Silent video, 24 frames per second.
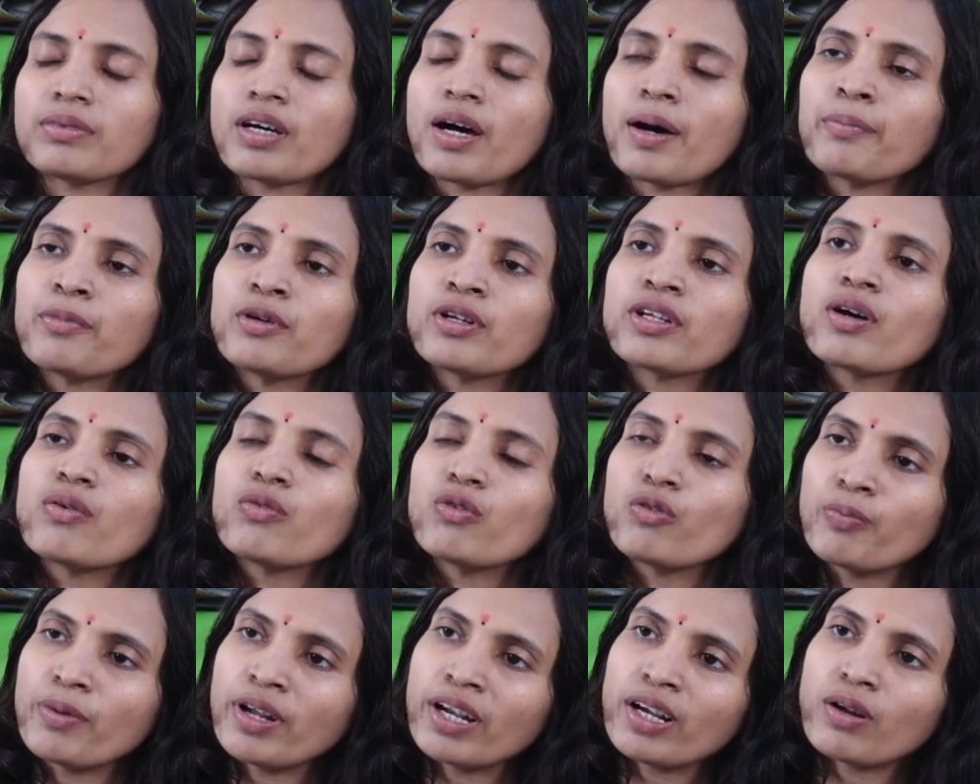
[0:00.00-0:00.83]
మామూలుగా
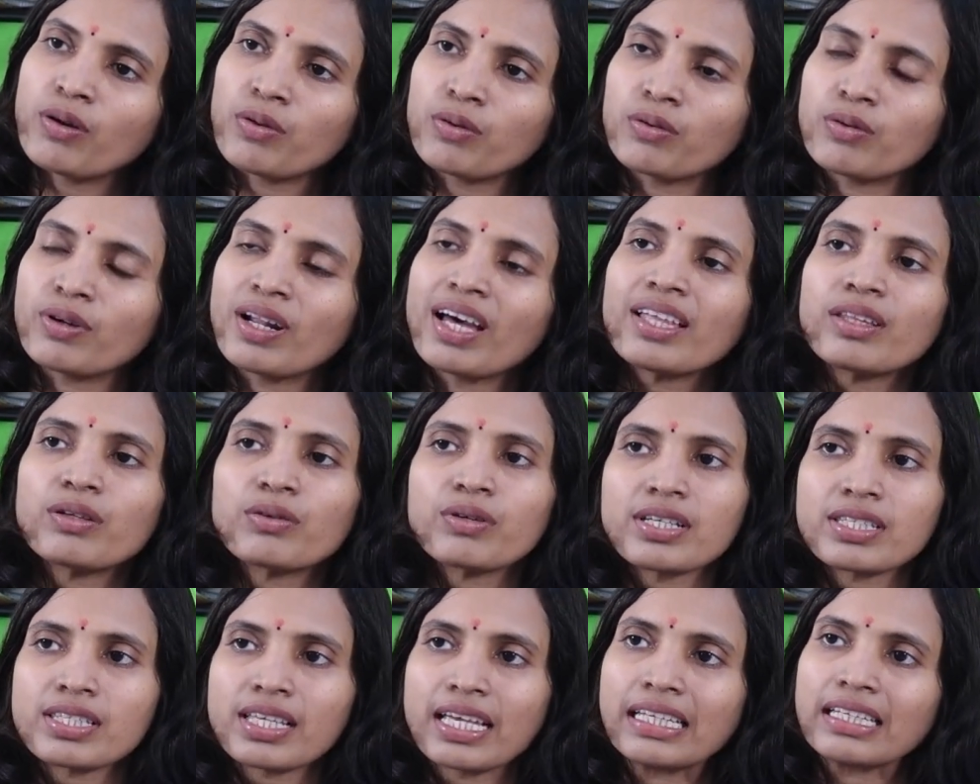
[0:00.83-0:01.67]
ఉమెన్లో కూడా
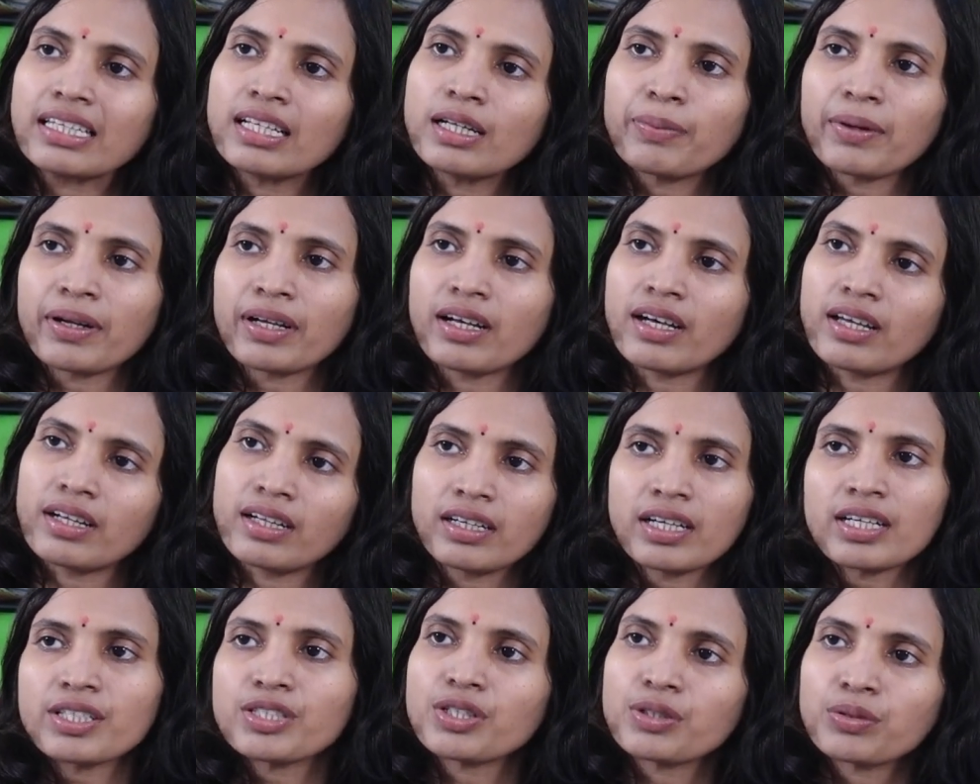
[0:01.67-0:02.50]
అదొక సైకిల్ ప్రకారం
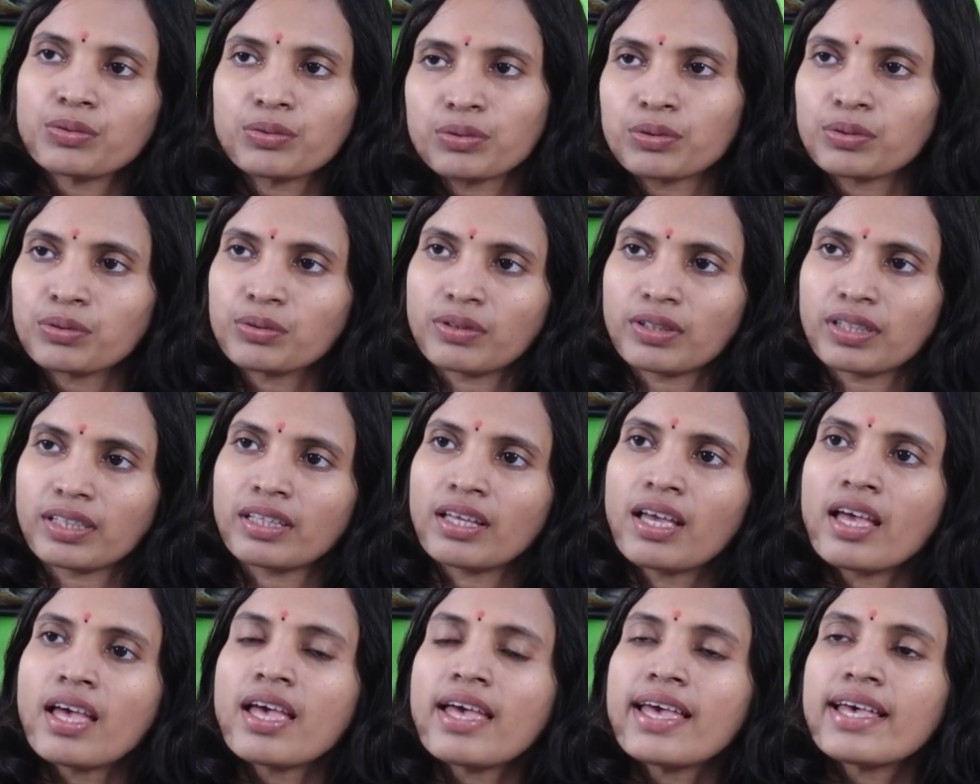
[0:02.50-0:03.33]
ప్రకారంగా జరుగుతూ
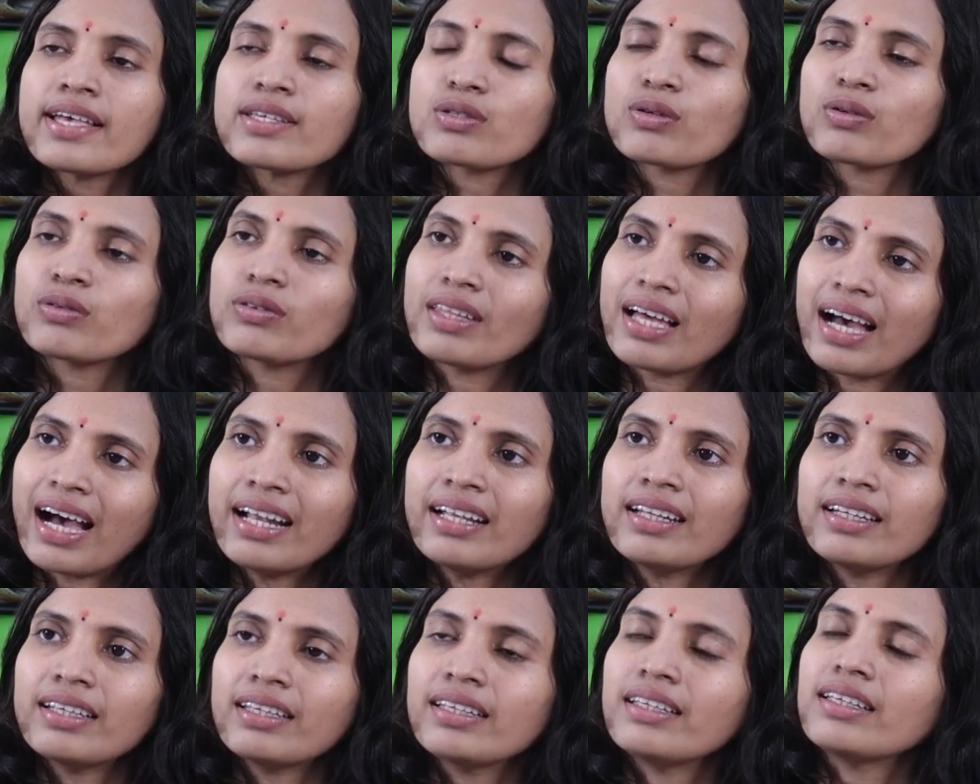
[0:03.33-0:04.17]
ఉంటుంది సో
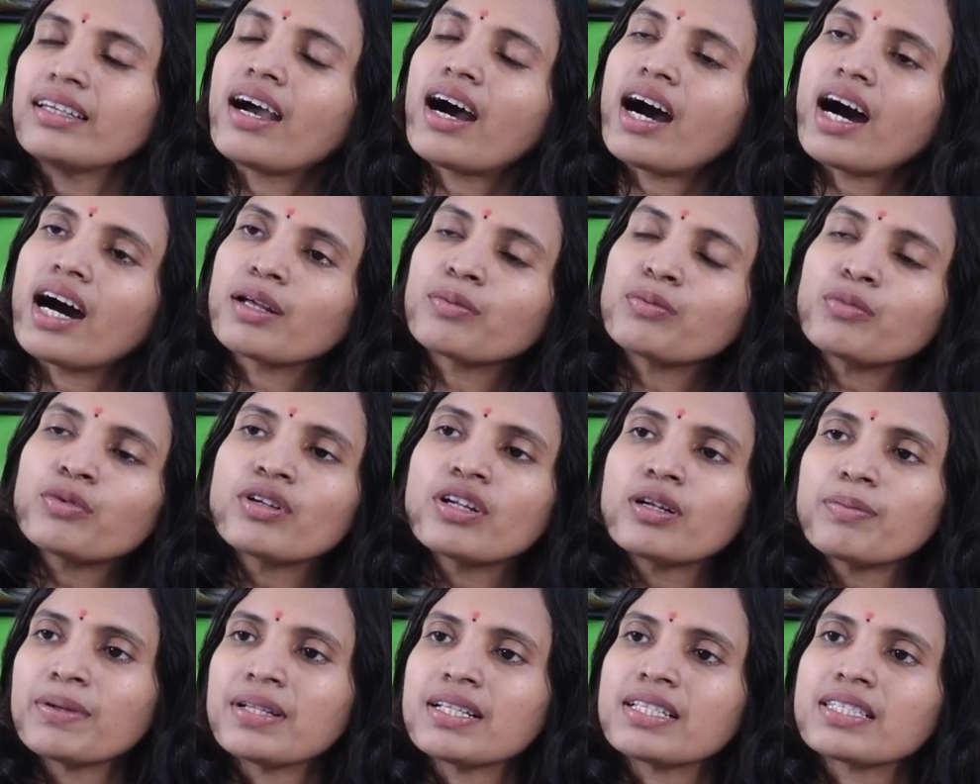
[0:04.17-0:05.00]
దాన్ని ఈ
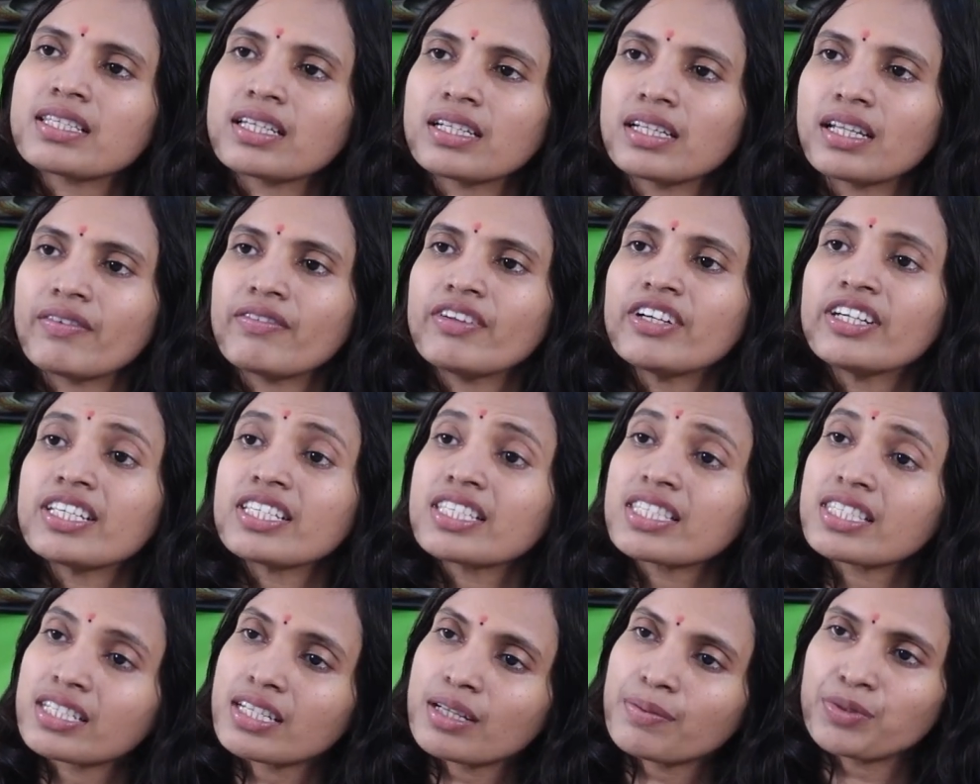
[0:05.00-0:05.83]
హార్మోనల్ పిల్స్ అనేవి
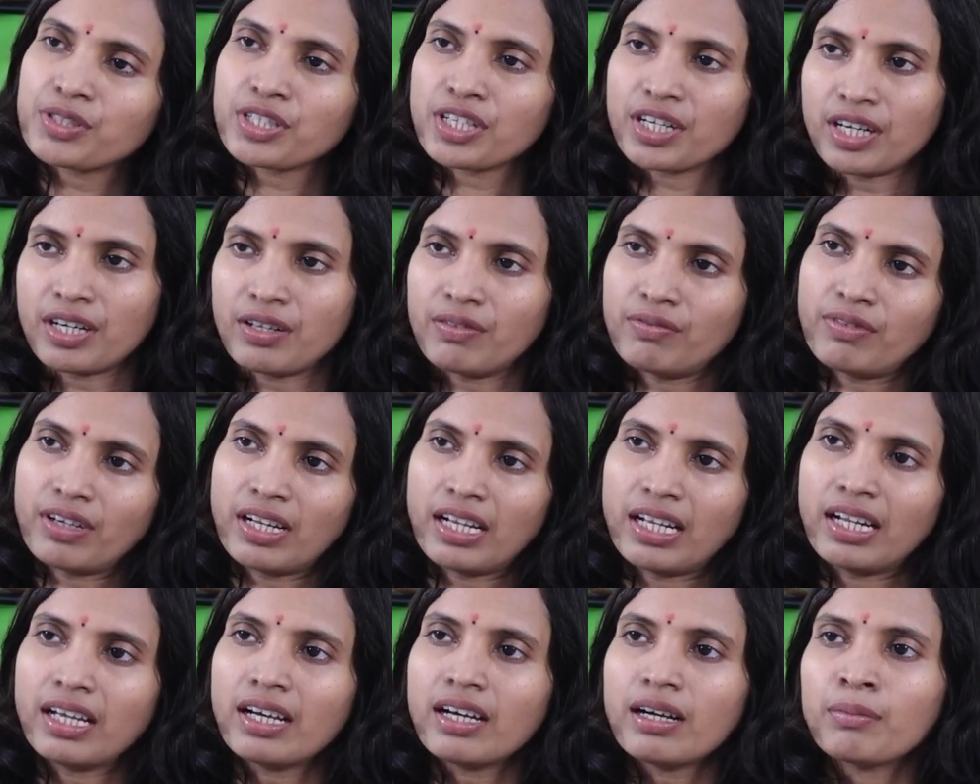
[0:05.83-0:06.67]
డిస్టర్బ్ చేయడం
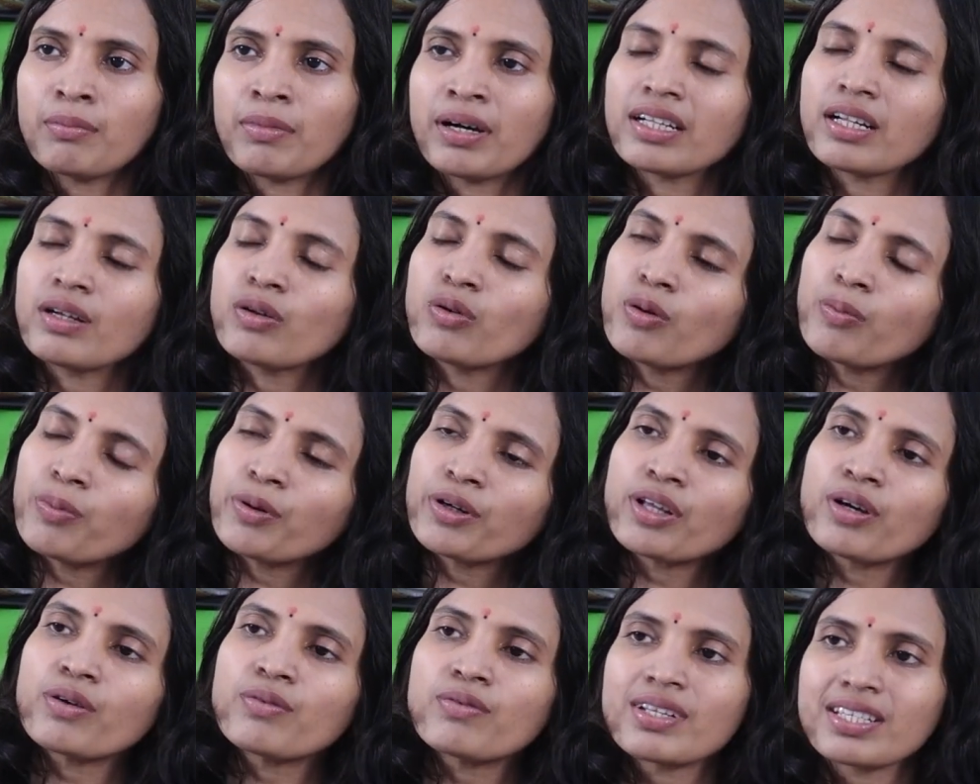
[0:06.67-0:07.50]
వల్ల మన
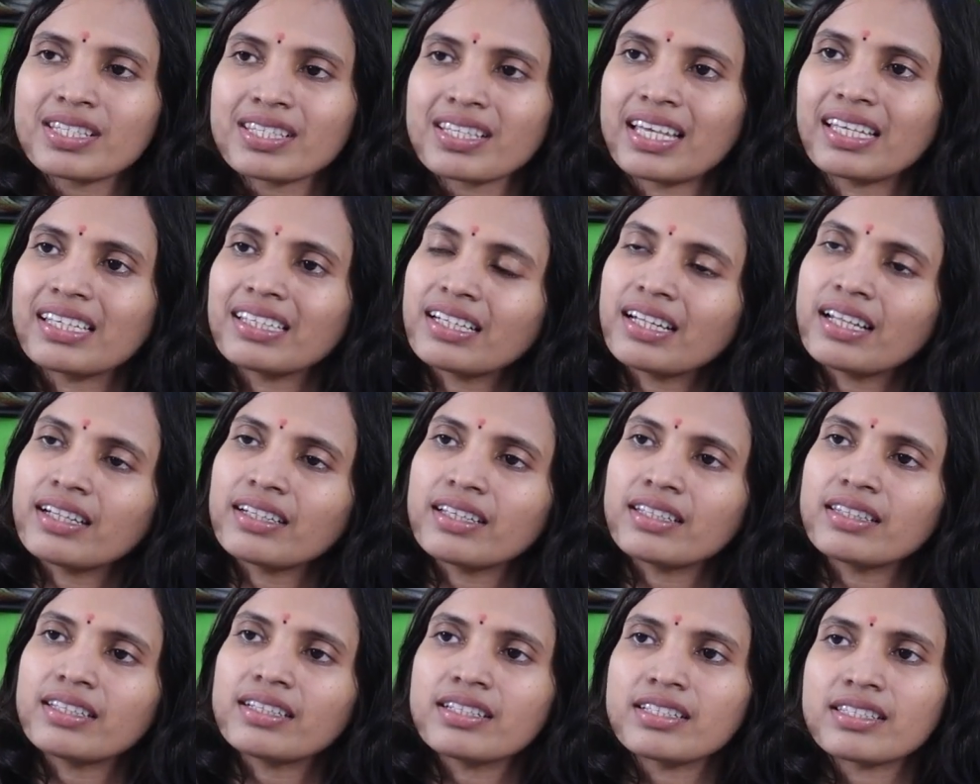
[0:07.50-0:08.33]
లోపల ఉన్న సైకిల్
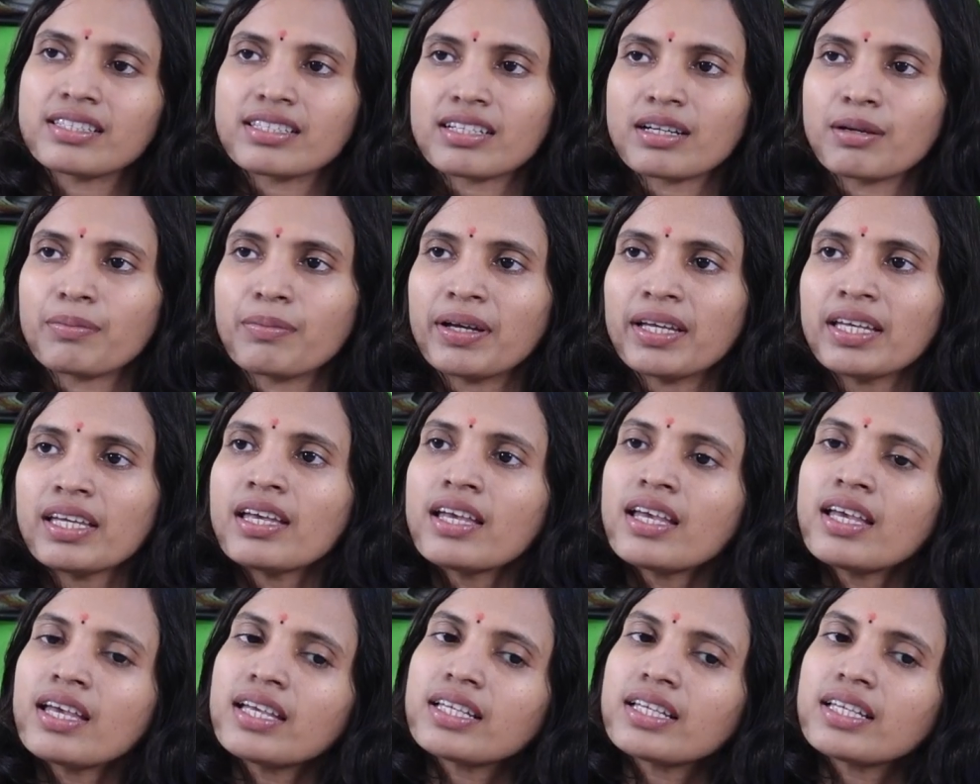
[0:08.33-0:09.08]
అనేది డిస్టర్బ్ అయ్యి